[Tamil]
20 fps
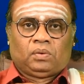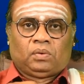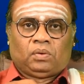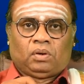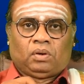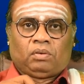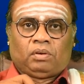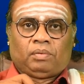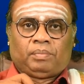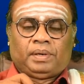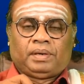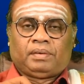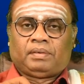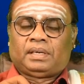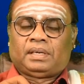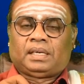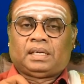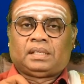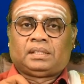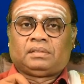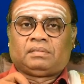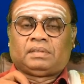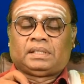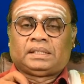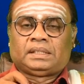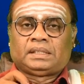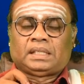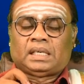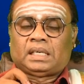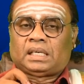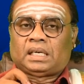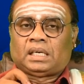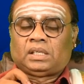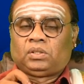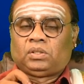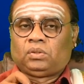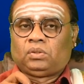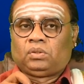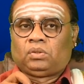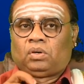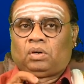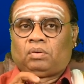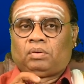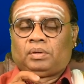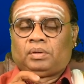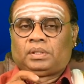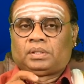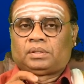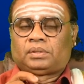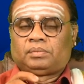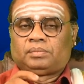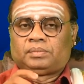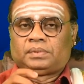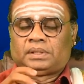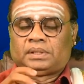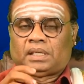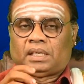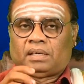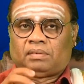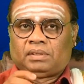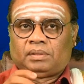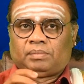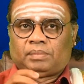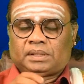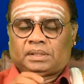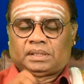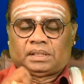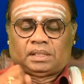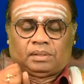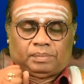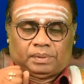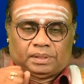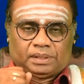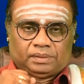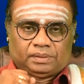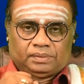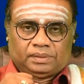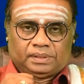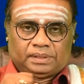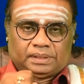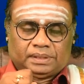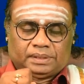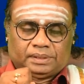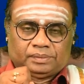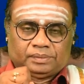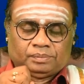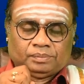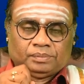கோபமே வராது வந்தால் கடும் கோபம் இருக்கும் இந்த ஆவணி மாதத்தில் பிறந்தவங்களுக்கு அது